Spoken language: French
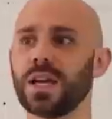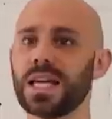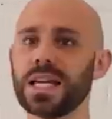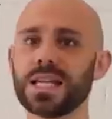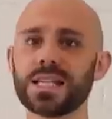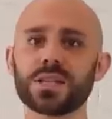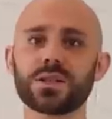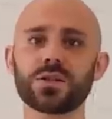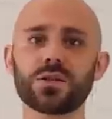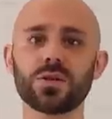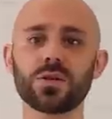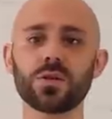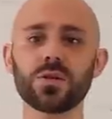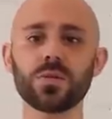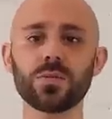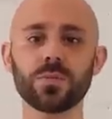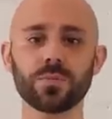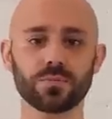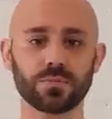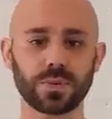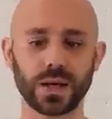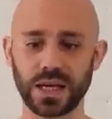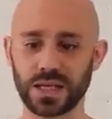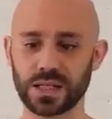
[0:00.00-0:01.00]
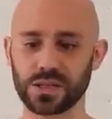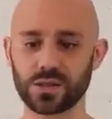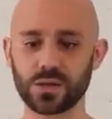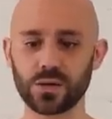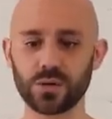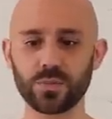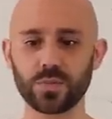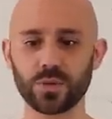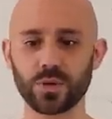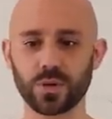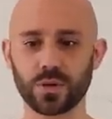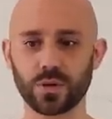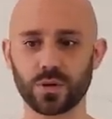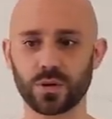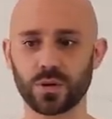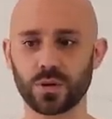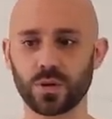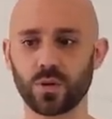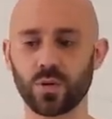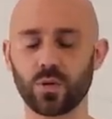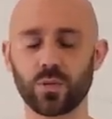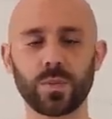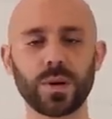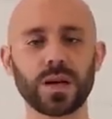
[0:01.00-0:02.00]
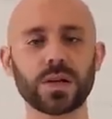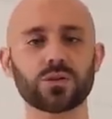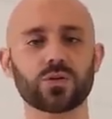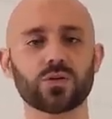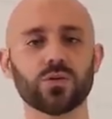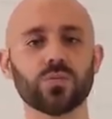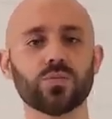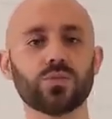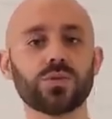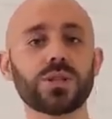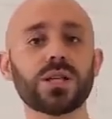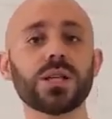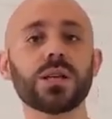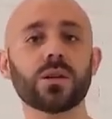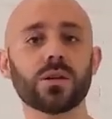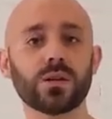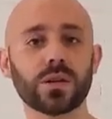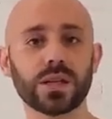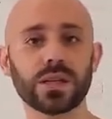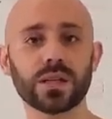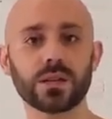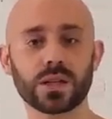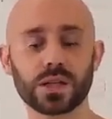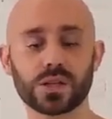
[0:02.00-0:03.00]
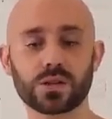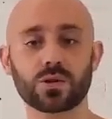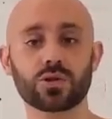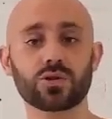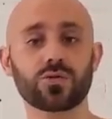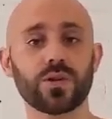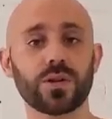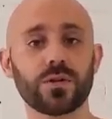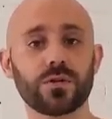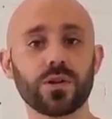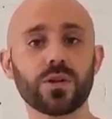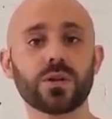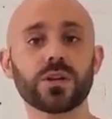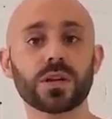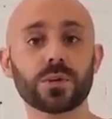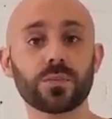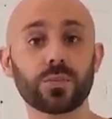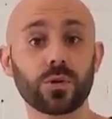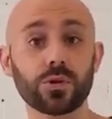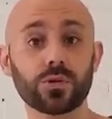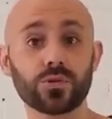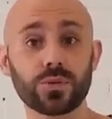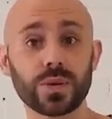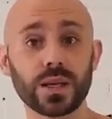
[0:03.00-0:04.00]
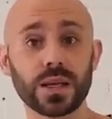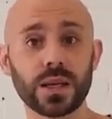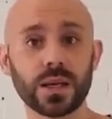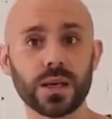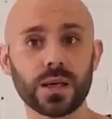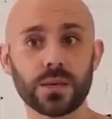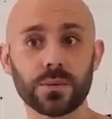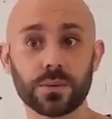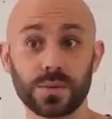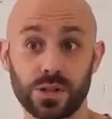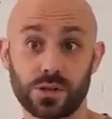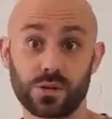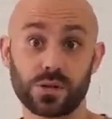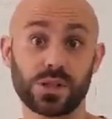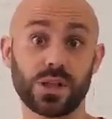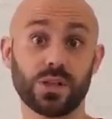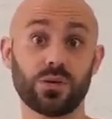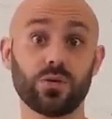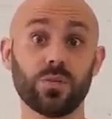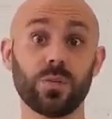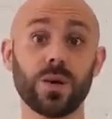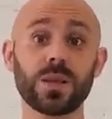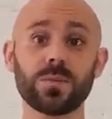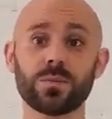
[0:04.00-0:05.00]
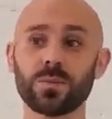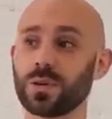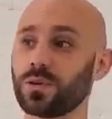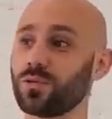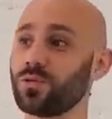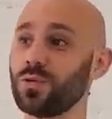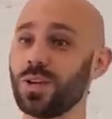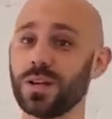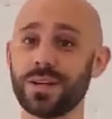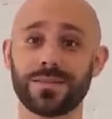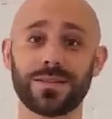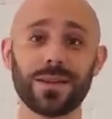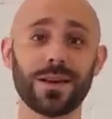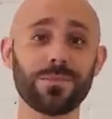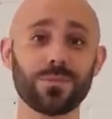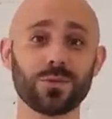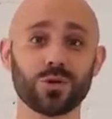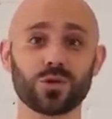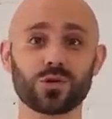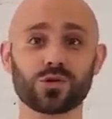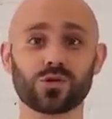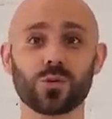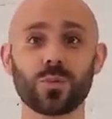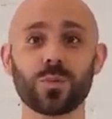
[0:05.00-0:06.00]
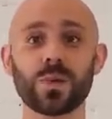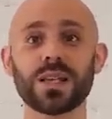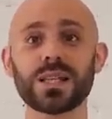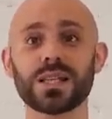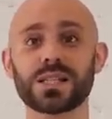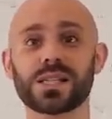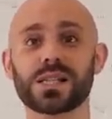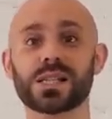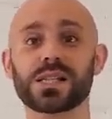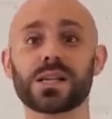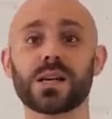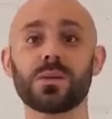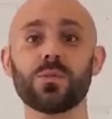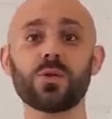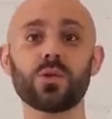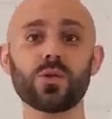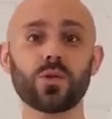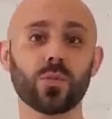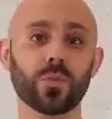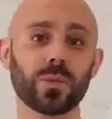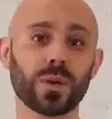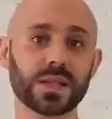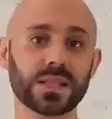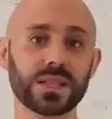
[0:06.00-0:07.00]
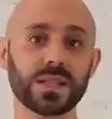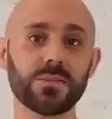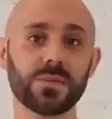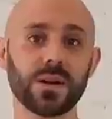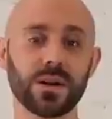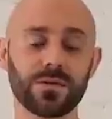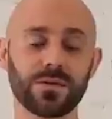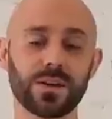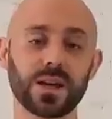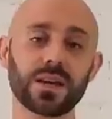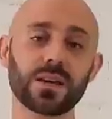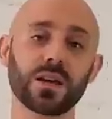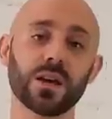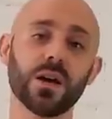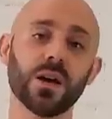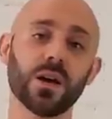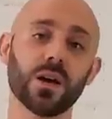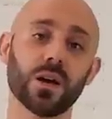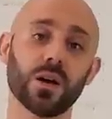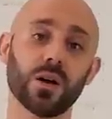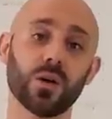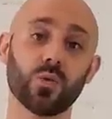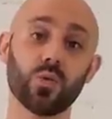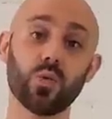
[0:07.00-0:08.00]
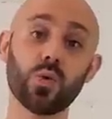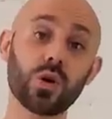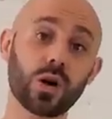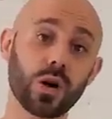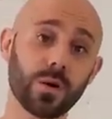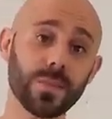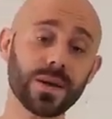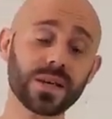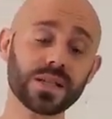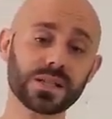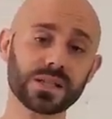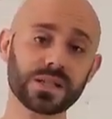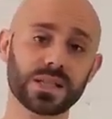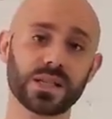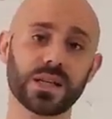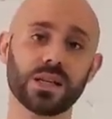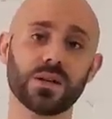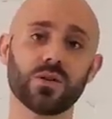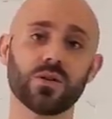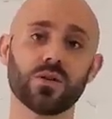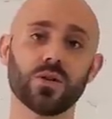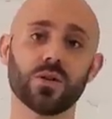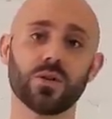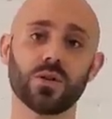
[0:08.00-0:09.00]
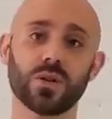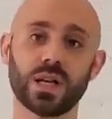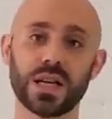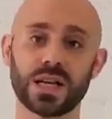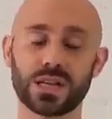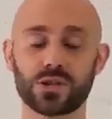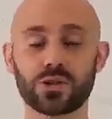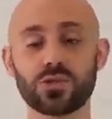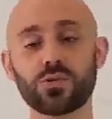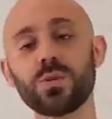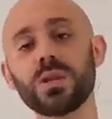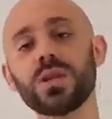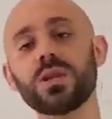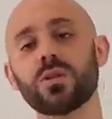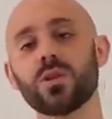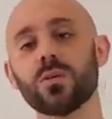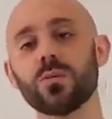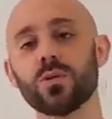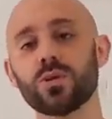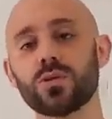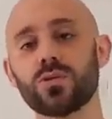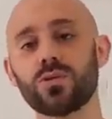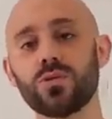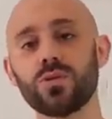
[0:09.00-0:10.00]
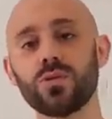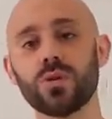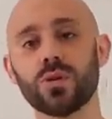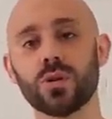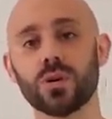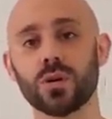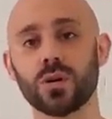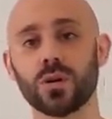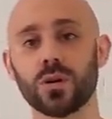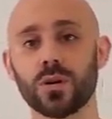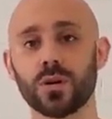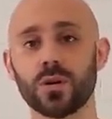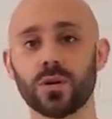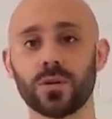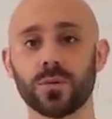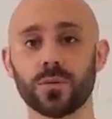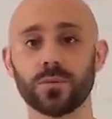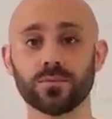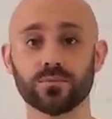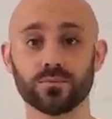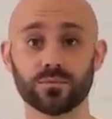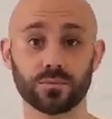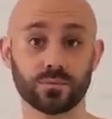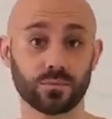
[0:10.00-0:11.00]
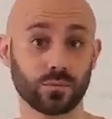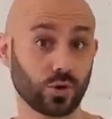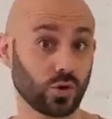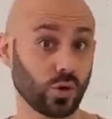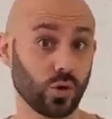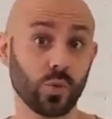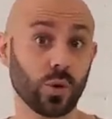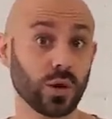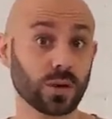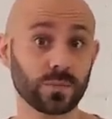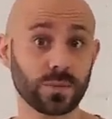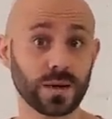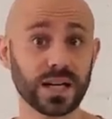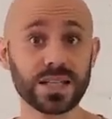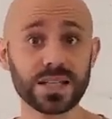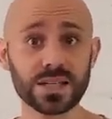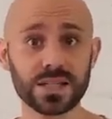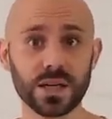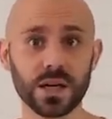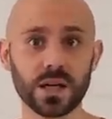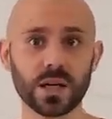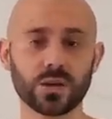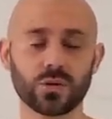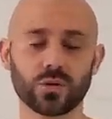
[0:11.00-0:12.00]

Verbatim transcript: Est-ce que par exemple on parle d'une boutique en ligne Est-ce que je vais vendre des produits Parce que c'est tout bête, mais tous les thèmes ne sont pas nécessairement compatibles avec WooCommerce, qui est la suite de modules de WordPress.